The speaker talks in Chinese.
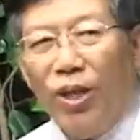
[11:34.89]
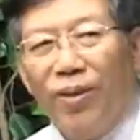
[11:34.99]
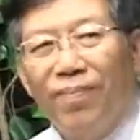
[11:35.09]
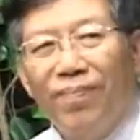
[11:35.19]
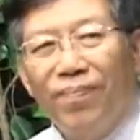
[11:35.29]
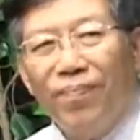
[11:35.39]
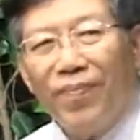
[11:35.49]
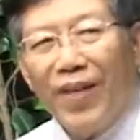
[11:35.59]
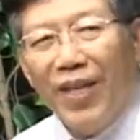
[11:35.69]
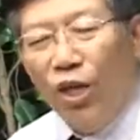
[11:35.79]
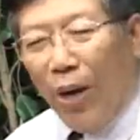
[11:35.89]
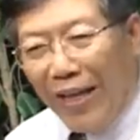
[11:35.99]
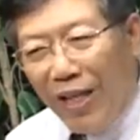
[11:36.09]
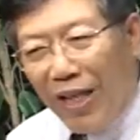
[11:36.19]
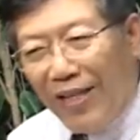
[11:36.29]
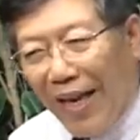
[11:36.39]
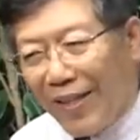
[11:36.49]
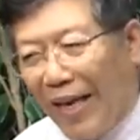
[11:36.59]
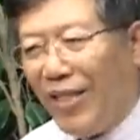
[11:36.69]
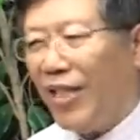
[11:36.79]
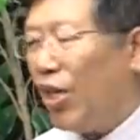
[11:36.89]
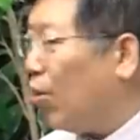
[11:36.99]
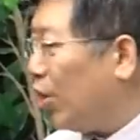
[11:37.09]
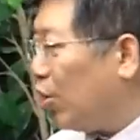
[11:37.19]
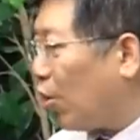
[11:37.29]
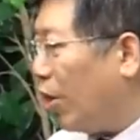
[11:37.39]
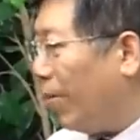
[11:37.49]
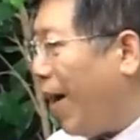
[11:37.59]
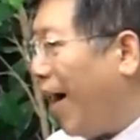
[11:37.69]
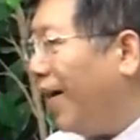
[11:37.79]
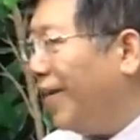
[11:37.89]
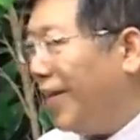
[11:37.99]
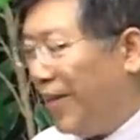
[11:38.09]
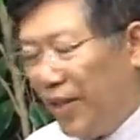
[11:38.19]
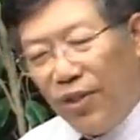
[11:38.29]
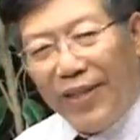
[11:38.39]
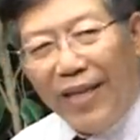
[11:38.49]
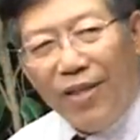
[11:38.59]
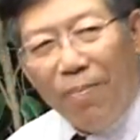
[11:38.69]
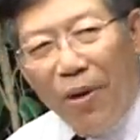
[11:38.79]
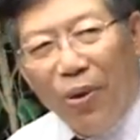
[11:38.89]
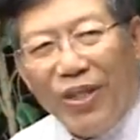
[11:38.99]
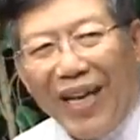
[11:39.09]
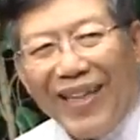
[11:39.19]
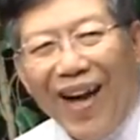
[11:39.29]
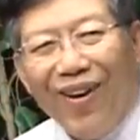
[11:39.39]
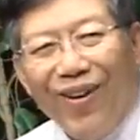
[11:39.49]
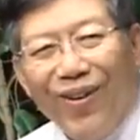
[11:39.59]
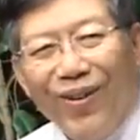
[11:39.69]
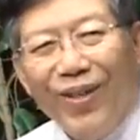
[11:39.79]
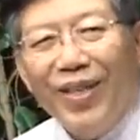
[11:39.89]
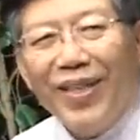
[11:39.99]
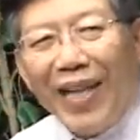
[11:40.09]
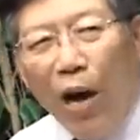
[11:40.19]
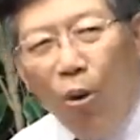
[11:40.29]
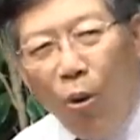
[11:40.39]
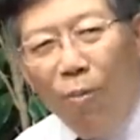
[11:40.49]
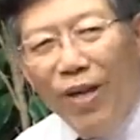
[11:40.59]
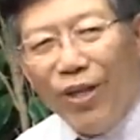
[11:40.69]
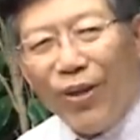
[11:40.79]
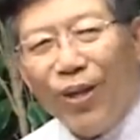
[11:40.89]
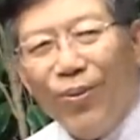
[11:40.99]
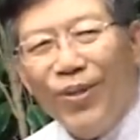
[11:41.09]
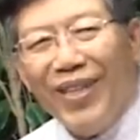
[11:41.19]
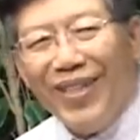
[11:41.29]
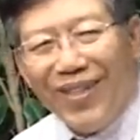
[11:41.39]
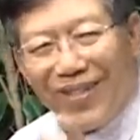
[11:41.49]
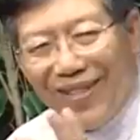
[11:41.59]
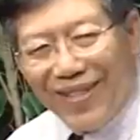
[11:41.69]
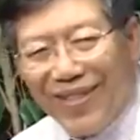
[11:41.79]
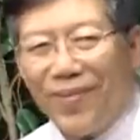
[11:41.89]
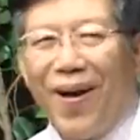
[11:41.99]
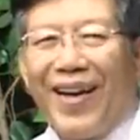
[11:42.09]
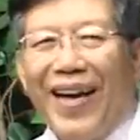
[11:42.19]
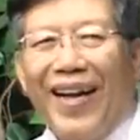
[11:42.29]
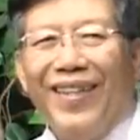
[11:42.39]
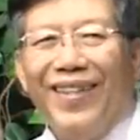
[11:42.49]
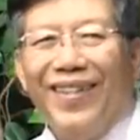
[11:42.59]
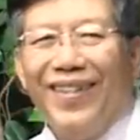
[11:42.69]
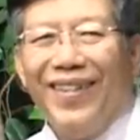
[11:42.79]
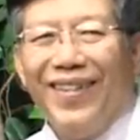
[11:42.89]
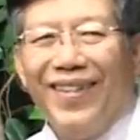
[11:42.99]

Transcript: 意，因为安尼跟怎样代谢症候群足可怕，但是没有想到，它后面有一个问题就是脂肪肝。嗯，